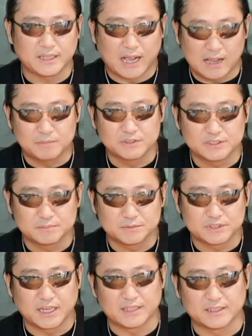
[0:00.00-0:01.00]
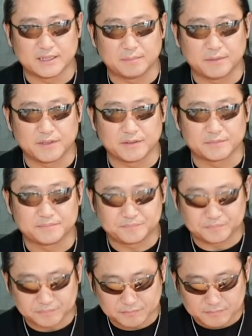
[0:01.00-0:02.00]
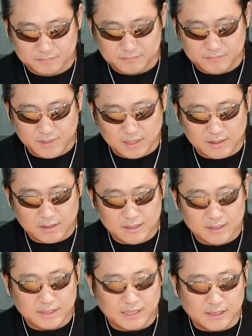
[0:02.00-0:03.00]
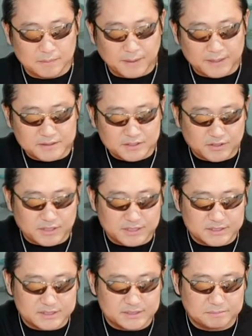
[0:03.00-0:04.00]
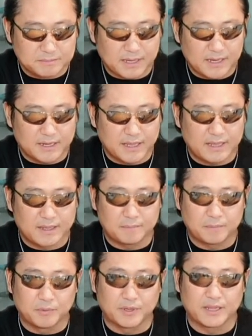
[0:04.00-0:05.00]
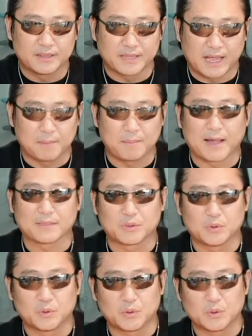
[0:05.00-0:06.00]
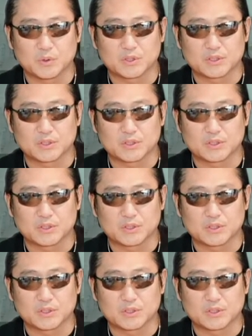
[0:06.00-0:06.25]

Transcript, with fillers: 얇으신 분이 아니라면 일반적인 신발의 볼에 다 맞도록